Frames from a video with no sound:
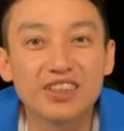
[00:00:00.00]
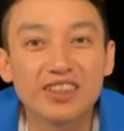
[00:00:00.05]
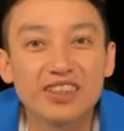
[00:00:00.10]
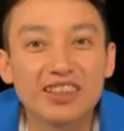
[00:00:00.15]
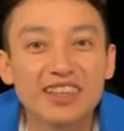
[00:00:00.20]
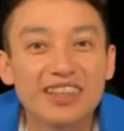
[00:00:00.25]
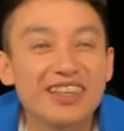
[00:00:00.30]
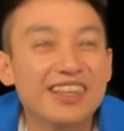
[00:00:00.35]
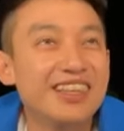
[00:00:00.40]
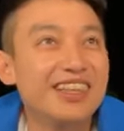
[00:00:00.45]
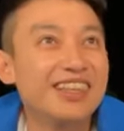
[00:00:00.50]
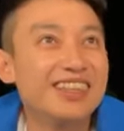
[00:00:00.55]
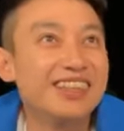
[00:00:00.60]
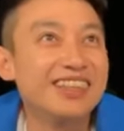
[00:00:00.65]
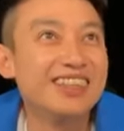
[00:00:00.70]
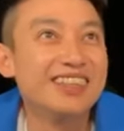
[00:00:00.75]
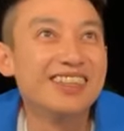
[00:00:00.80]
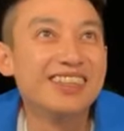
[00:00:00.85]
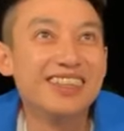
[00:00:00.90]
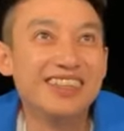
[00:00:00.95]
想去吗？
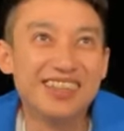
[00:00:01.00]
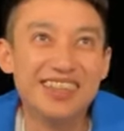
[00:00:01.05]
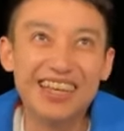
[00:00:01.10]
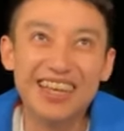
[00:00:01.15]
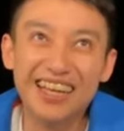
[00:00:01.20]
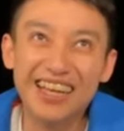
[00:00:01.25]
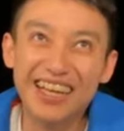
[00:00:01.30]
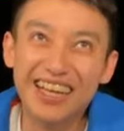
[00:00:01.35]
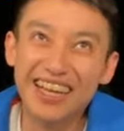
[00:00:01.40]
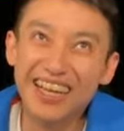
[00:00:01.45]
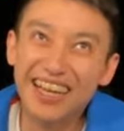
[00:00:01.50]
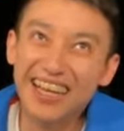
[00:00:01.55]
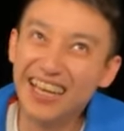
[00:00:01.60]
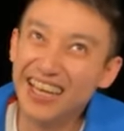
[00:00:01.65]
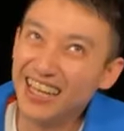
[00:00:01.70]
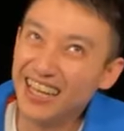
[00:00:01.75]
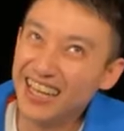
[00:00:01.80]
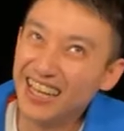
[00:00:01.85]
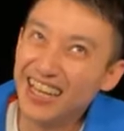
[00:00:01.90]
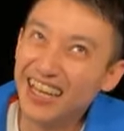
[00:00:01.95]
哈
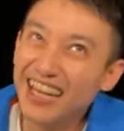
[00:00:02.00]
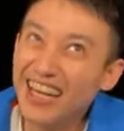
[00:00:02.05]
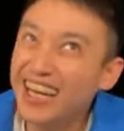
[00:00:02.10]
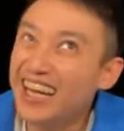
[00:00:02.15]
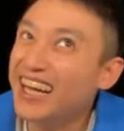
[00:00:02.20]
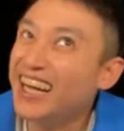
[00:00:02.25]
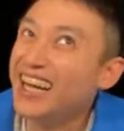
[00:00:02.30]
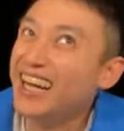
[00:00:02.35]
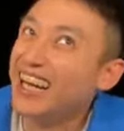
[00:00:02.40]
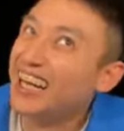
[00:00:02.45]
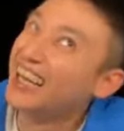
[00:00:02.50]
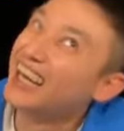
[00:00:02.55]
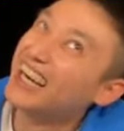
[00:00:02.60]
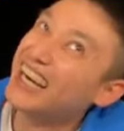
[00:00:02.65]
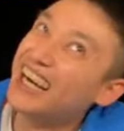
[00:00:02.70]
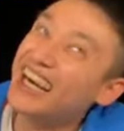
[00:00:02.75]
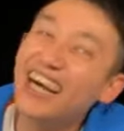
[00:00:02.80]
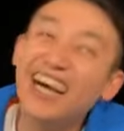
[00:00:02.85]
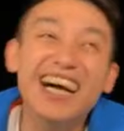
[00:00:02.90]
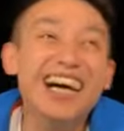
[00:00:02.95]

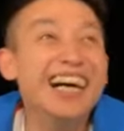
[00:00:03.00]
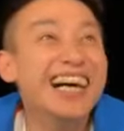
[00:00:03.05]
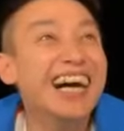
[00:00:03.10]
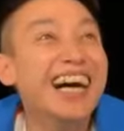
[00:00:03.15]
哈